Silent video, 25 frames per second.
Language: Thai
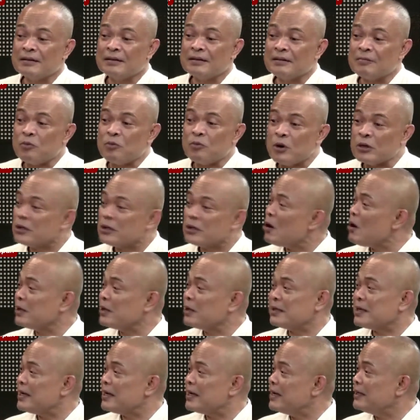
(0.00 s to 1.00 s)
พ้นโทษ
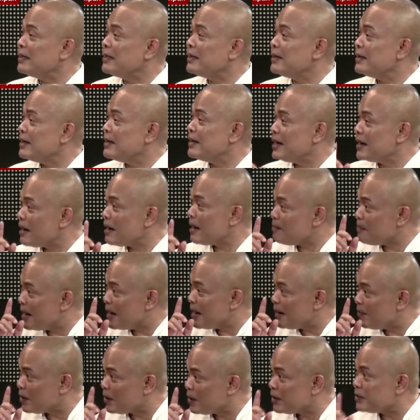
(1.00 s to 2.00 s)
ชนิดที่ได้รับใบ
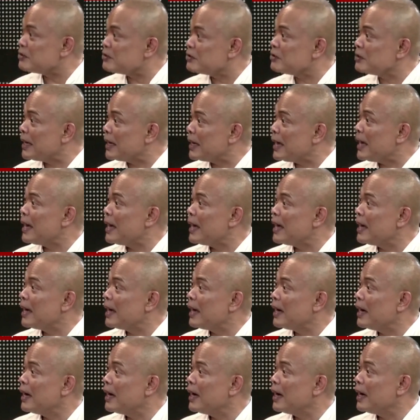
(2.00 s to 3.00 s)
บริสุทธิ์นะ
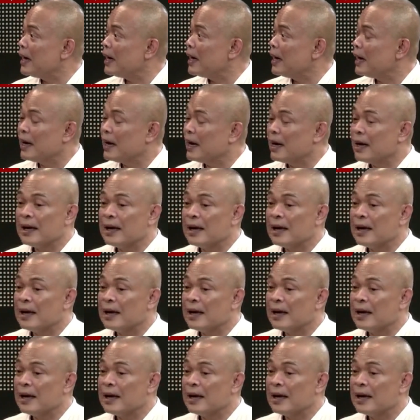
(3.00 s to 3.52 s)
ใช่ใช่